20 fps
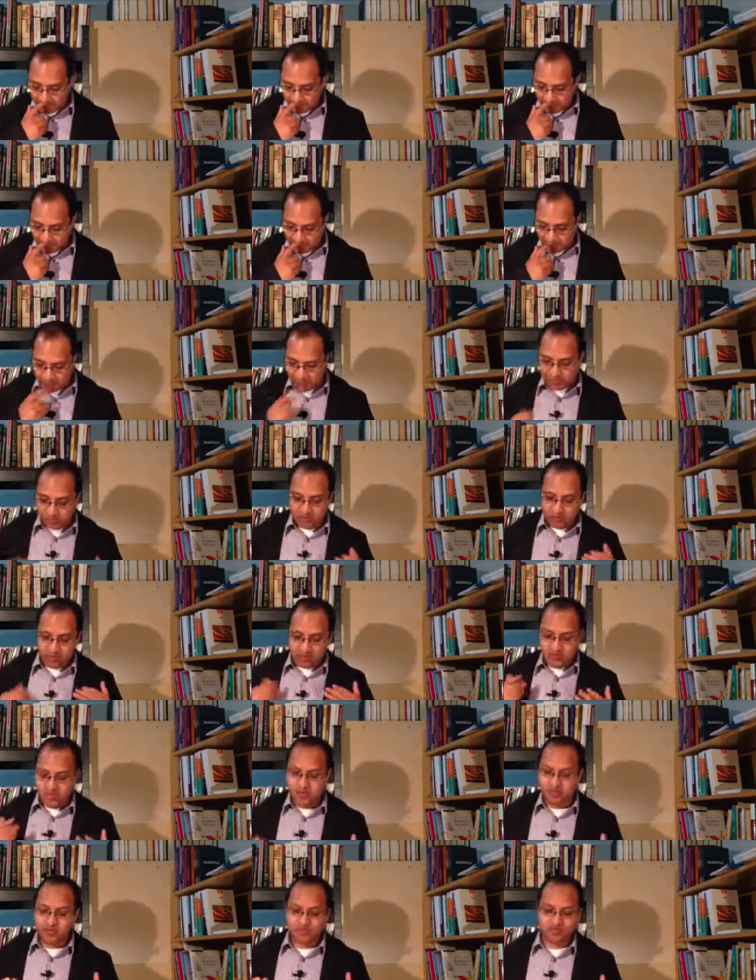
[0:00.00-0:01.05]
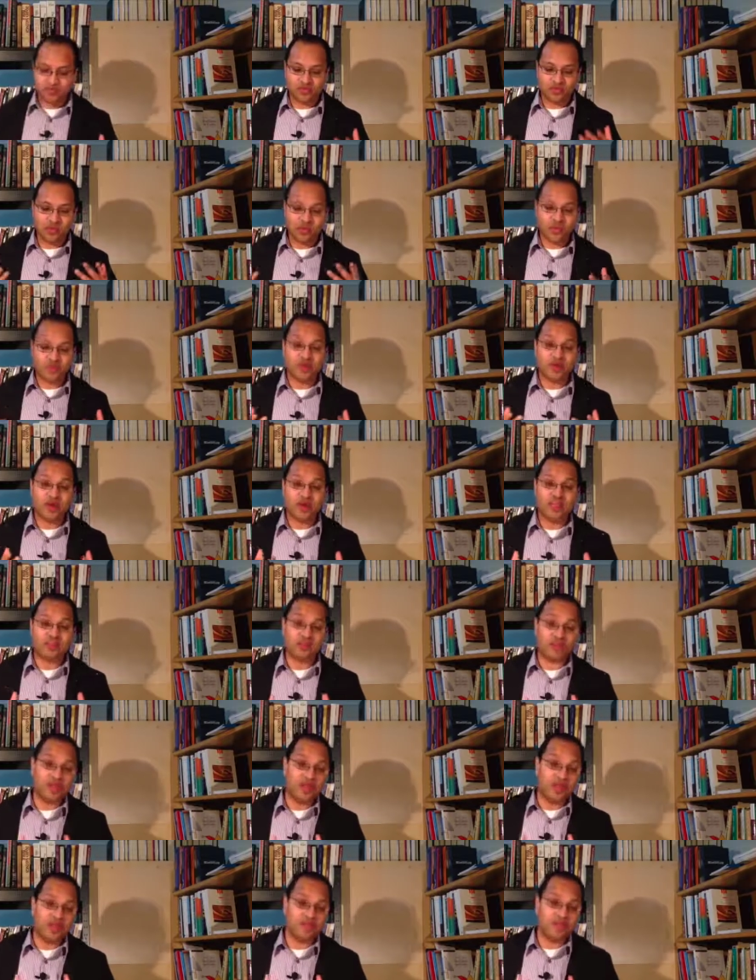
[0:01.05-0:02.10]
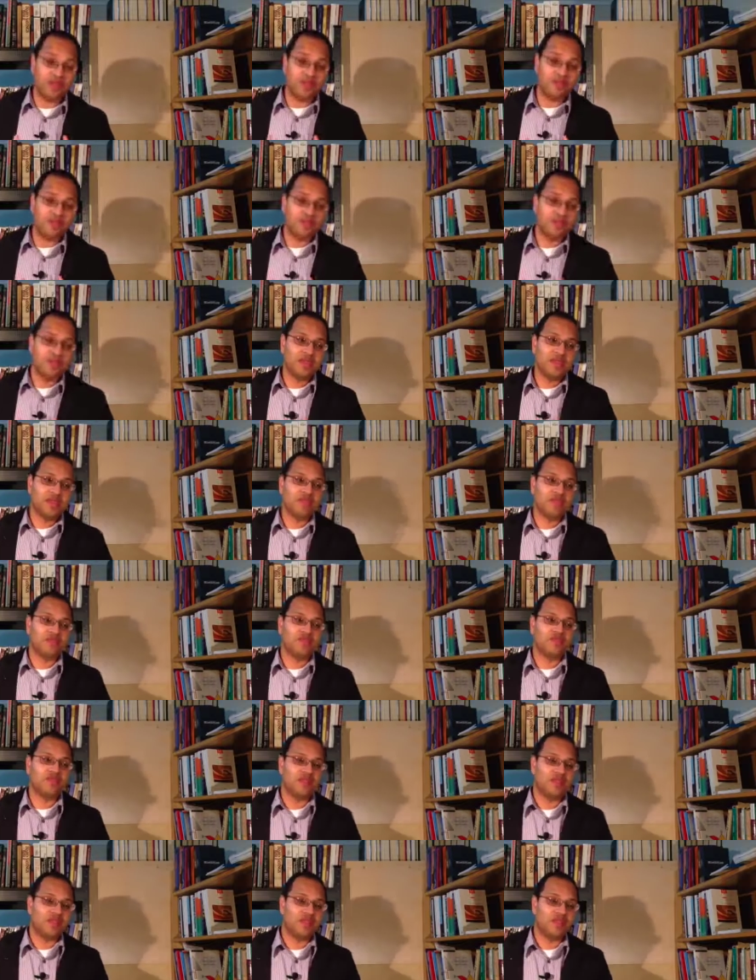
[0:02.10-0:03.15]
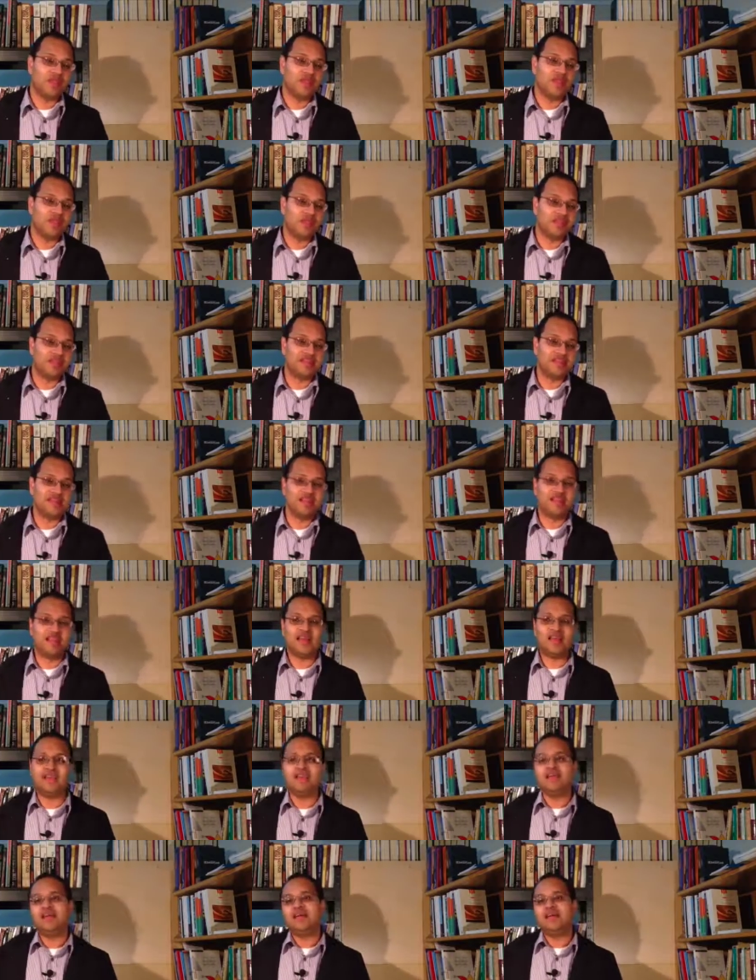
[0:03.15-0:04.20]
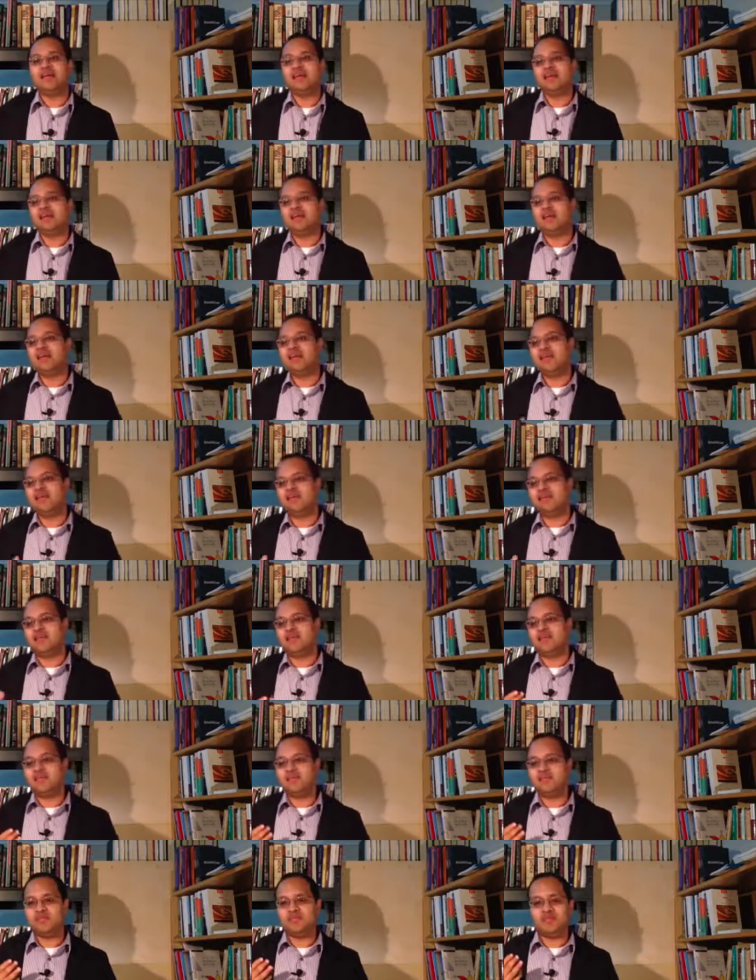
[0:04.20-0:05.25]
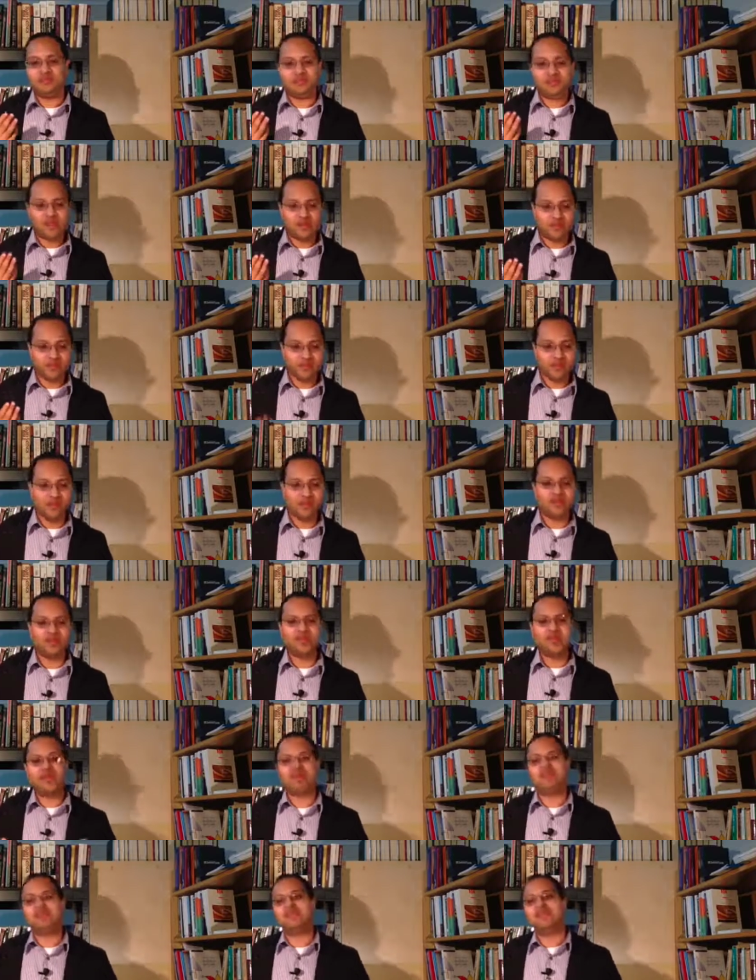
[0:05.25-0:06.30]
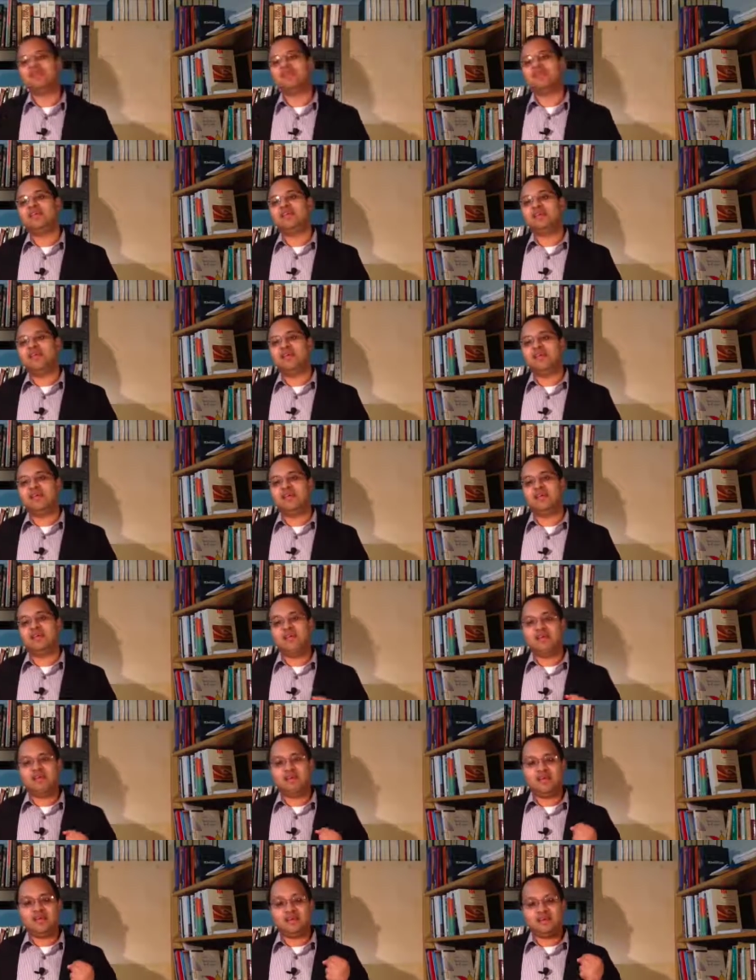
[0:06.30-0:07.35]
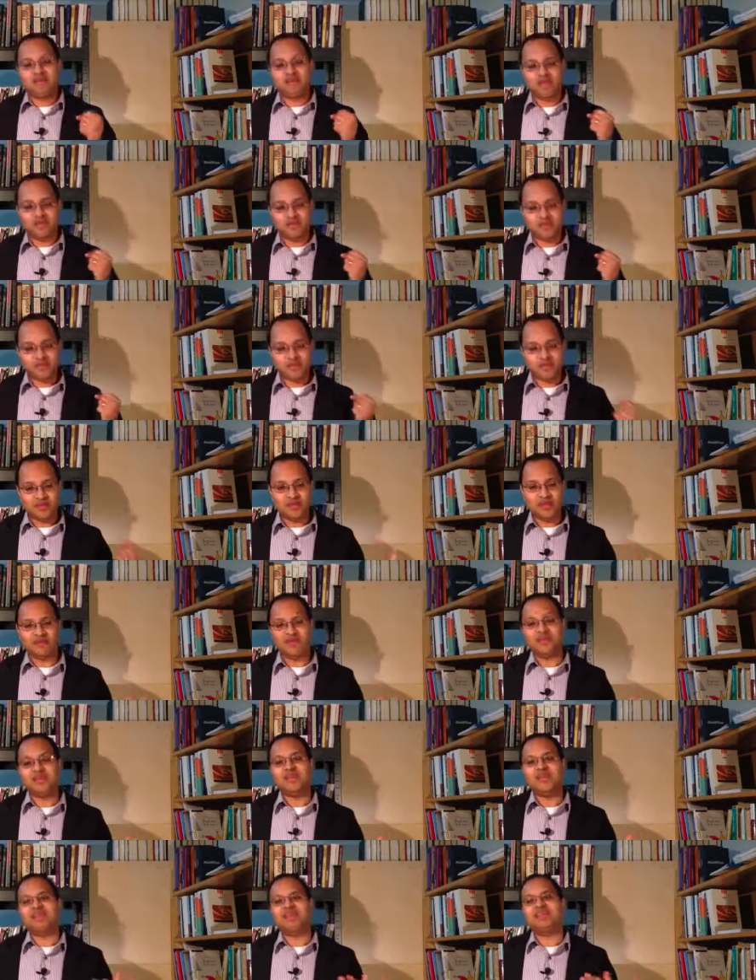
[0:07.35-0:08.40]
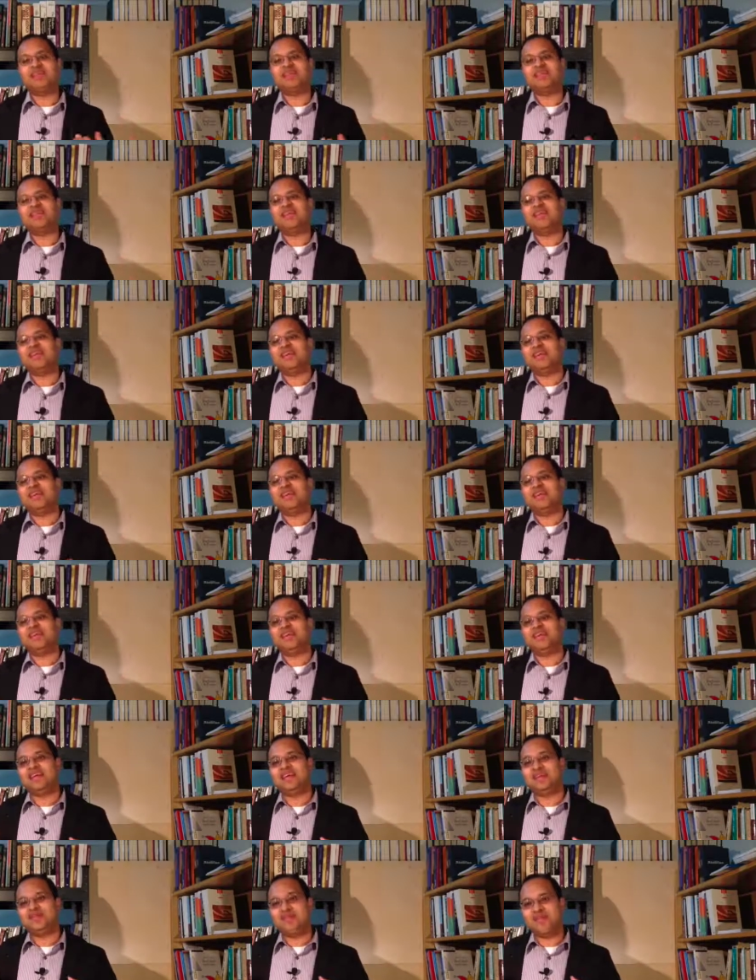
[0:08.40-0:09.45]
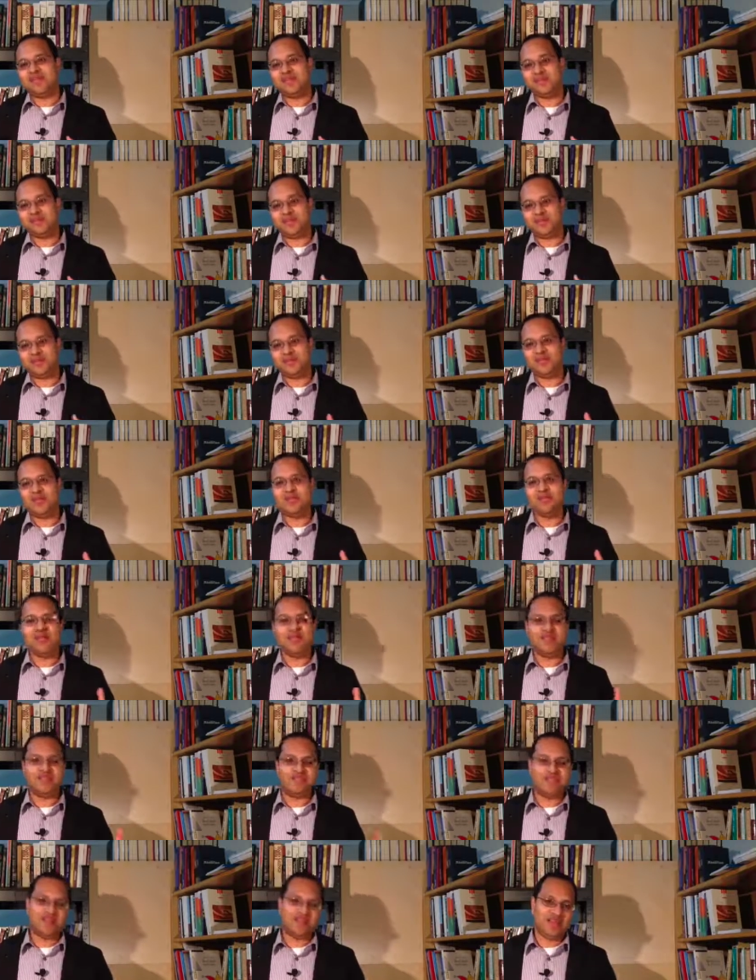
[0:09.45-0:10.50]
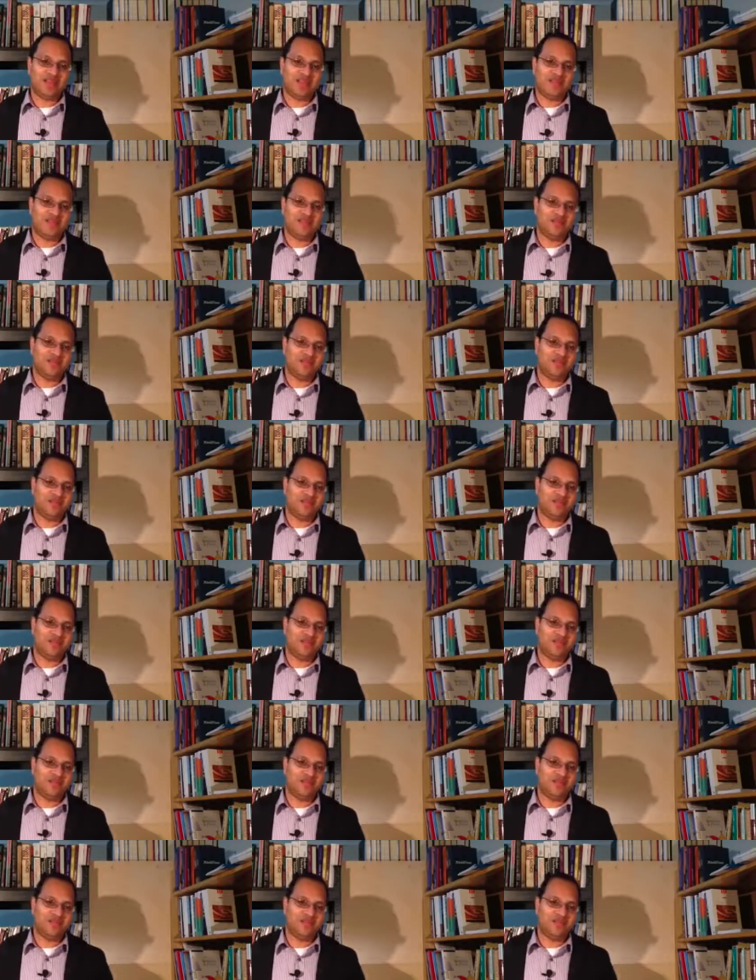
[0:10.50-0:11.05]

Con respecto a los salmos, yo ocupo el leccionario, el leccionario de la iglesia anglicana, eh, salmos todos los días, eh, Antiguo Testamento todos los días, eh, Nuevo Testamento todos los días y Evangelio.